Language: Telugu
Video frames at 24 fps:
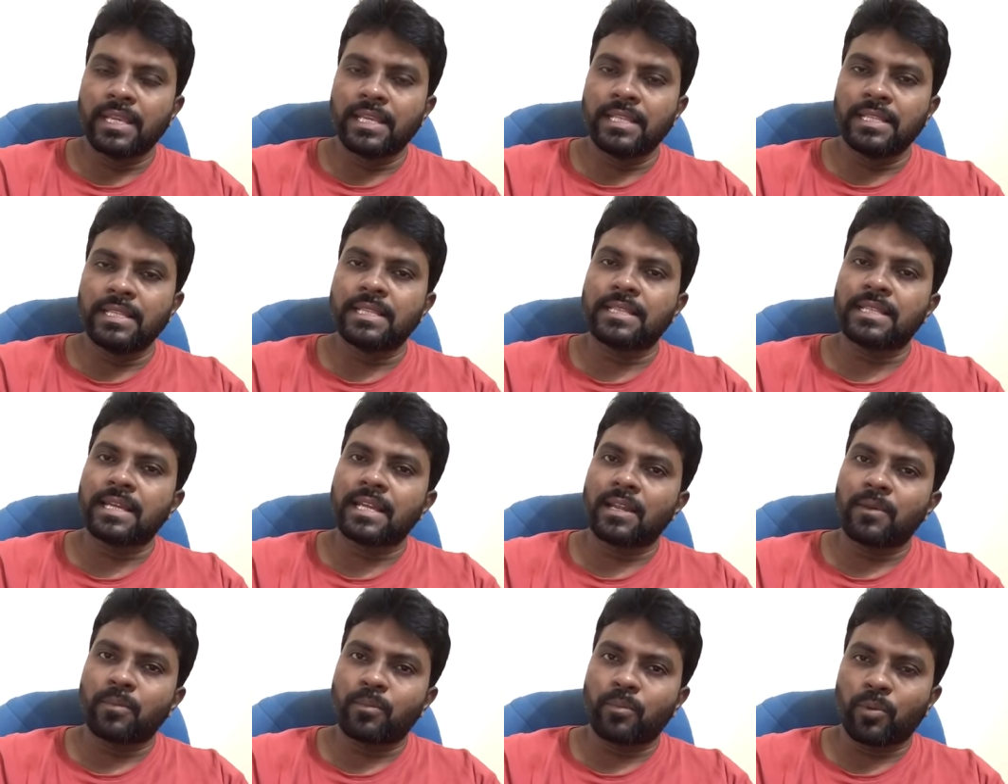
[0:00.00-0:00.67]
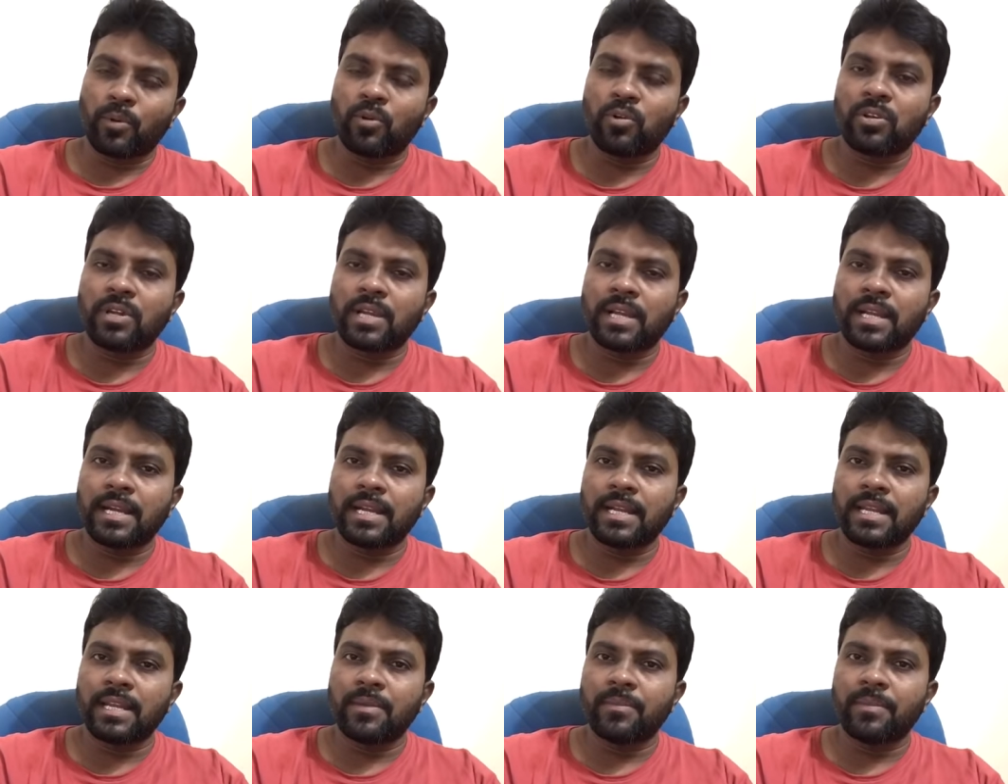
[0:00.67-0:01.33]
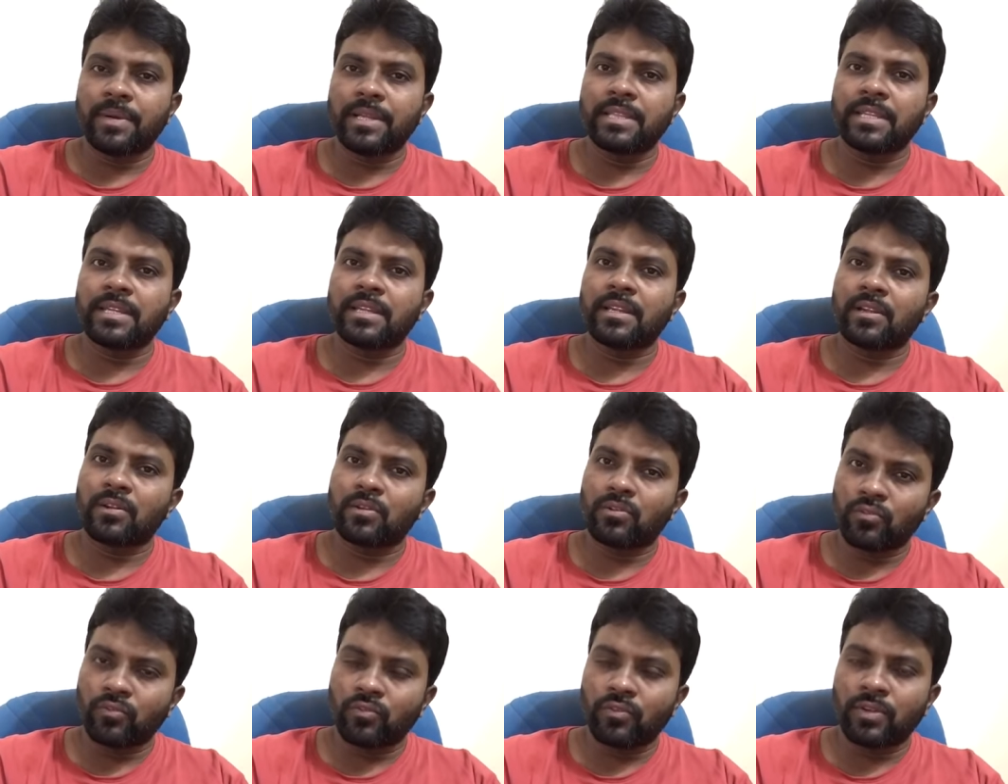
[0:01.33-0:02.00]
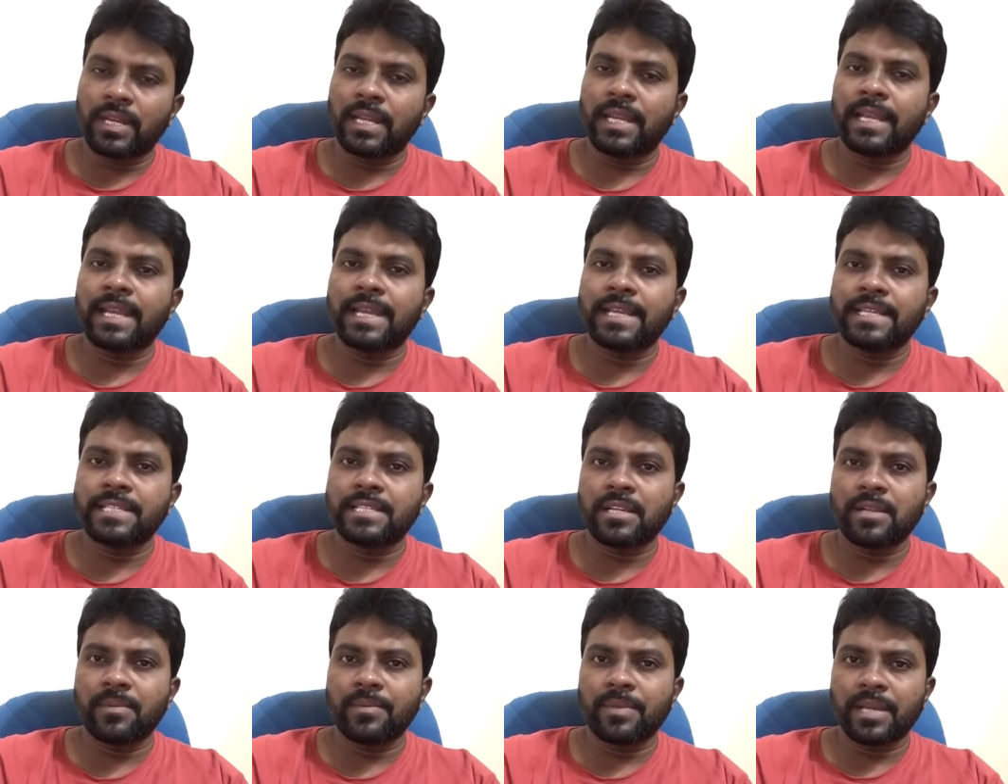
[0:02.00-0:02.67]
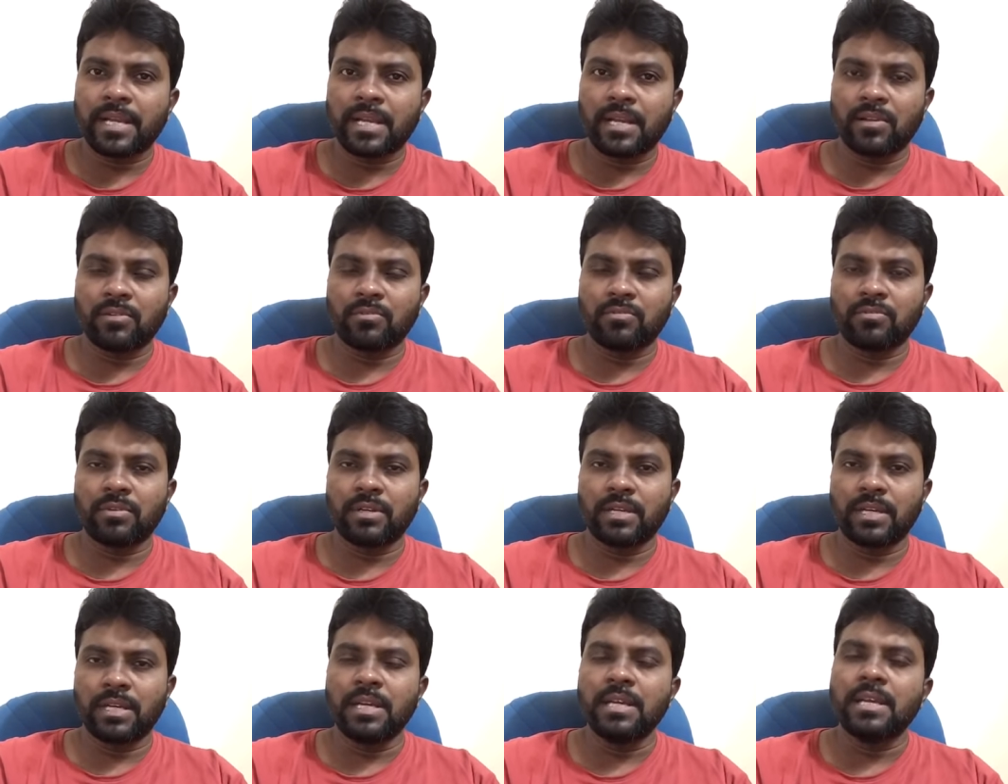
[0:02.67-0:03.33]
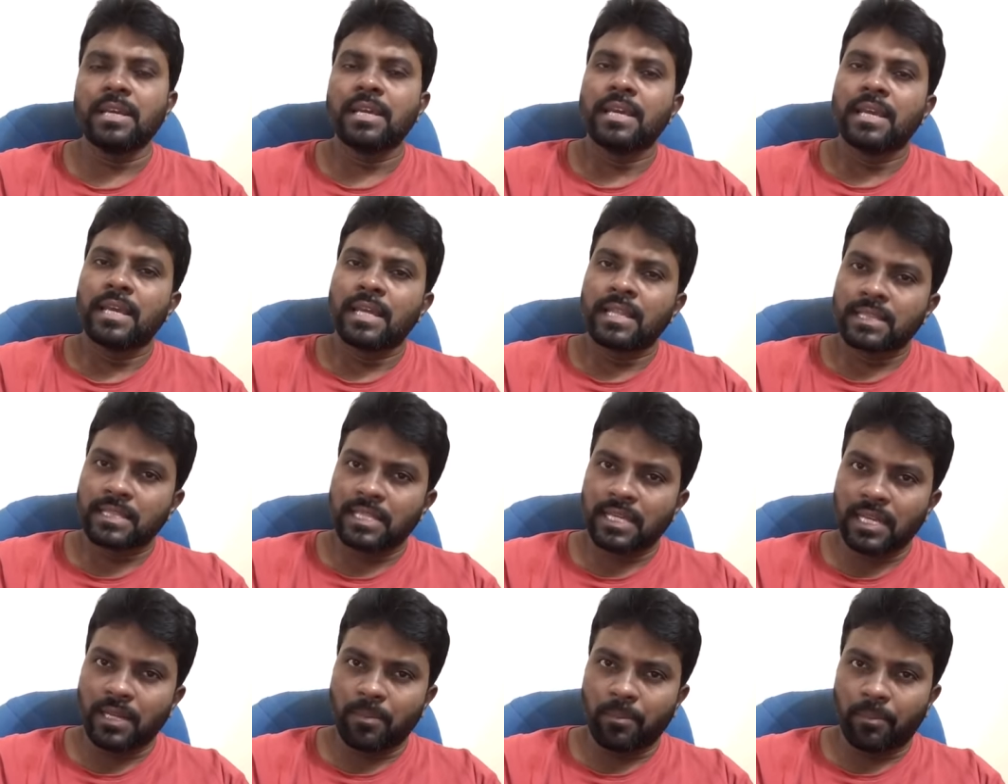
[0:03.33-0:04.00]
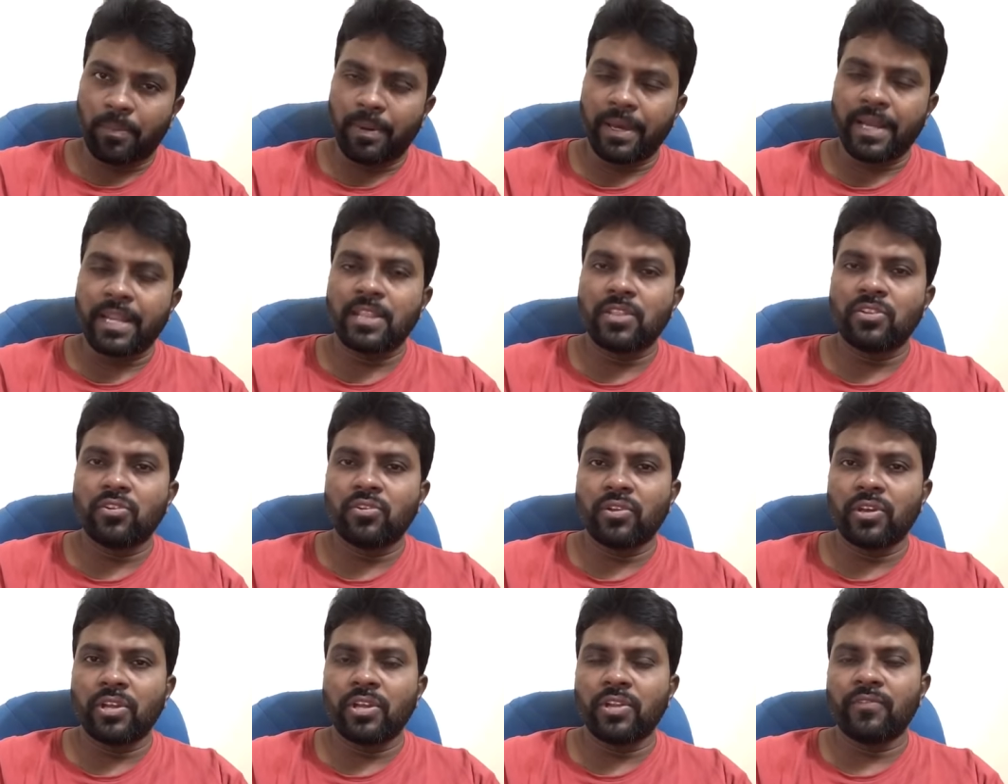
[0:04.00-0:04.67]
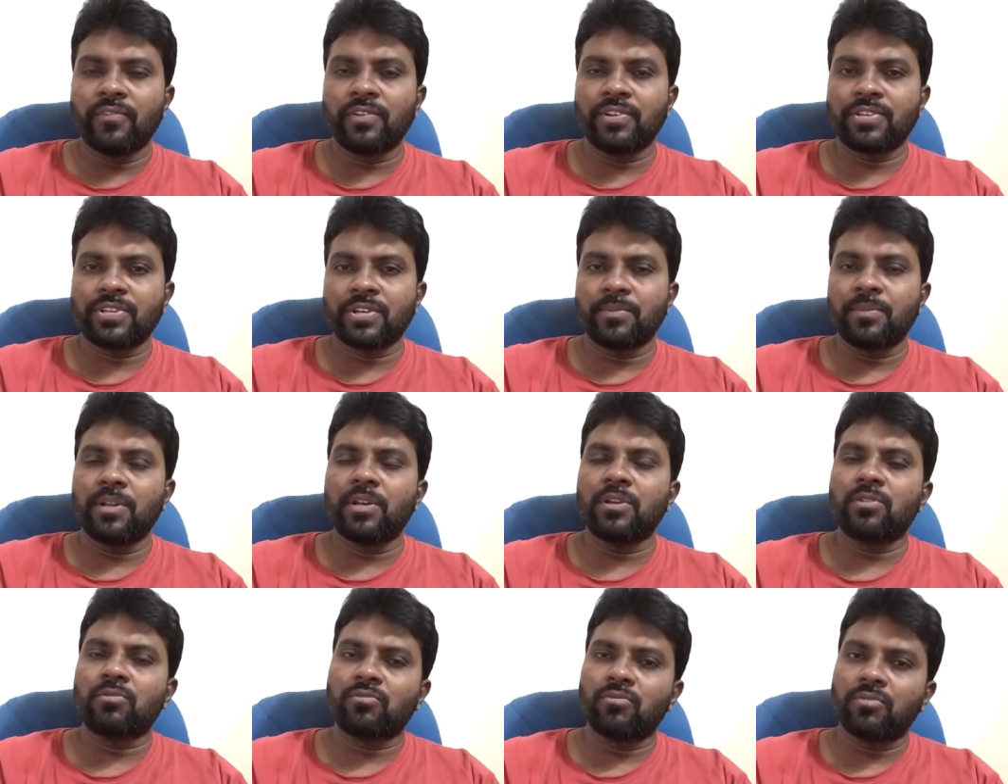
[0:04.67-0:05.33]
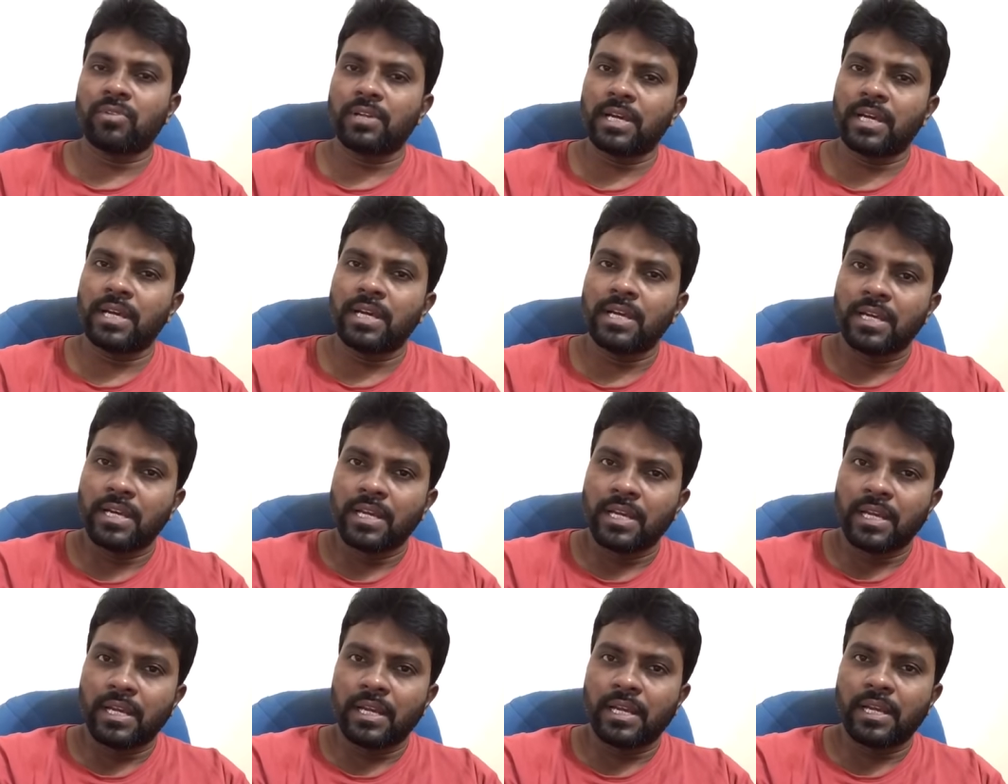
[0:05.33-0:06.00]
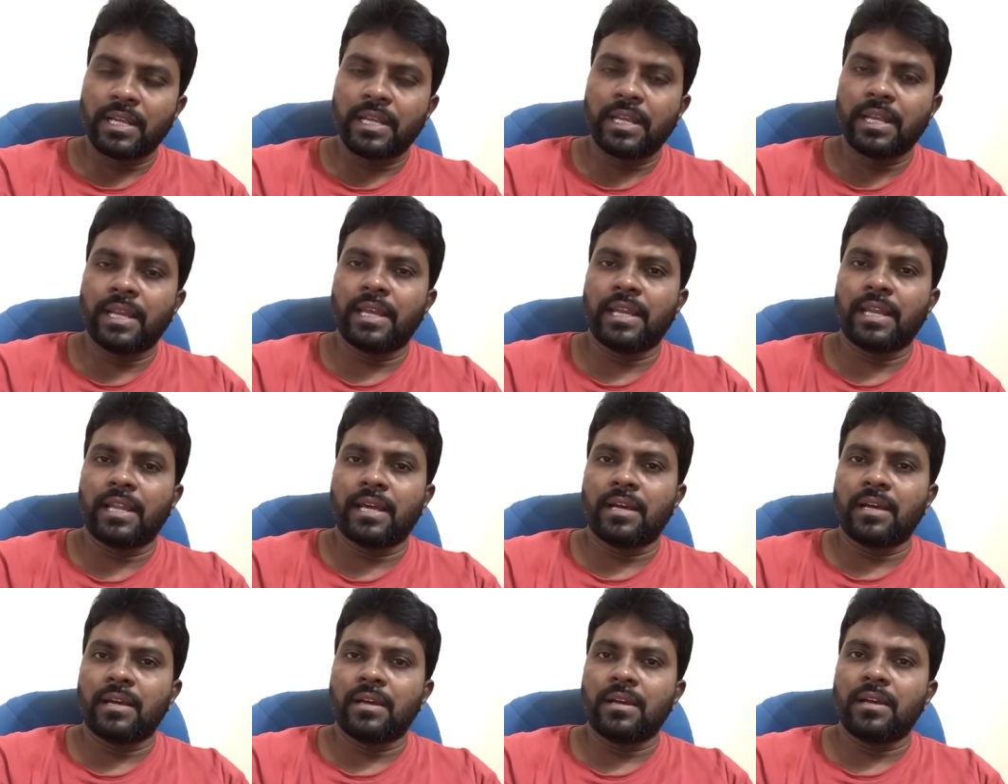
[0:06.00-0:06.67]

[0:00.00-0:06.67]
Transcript: ఇది తన ప్రోటోకాల్ నిబంధనలను ఉల్లంఘించడమే కాకుండా తన పరిధిలోని విషయంలో కూడా ఈయన